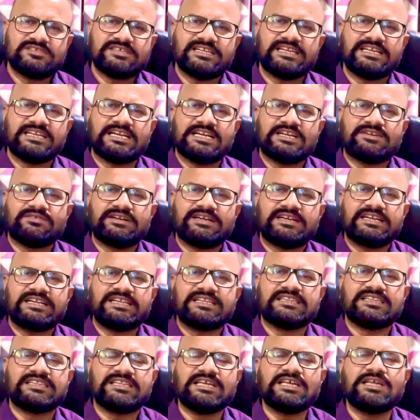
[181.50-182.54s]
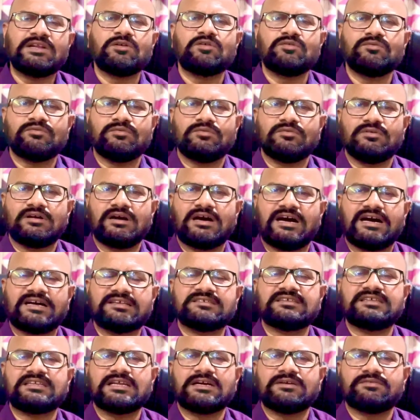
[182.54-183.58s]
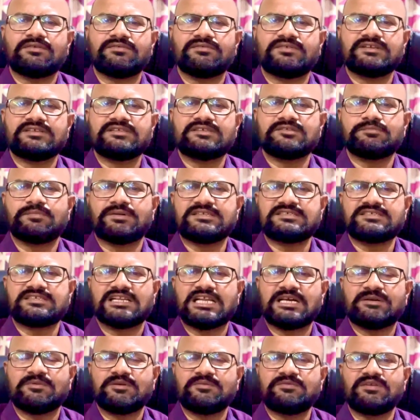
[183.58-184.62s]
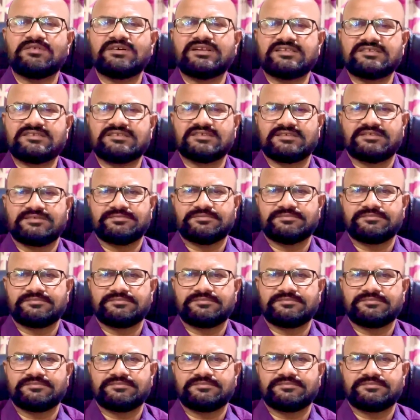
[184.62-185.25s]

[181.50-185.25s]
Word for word: జరిగినటువంటి తీరును ఆ సీన్ ఆఫ్ అఫెన్స్ పంచనామం వివరిస్తుంది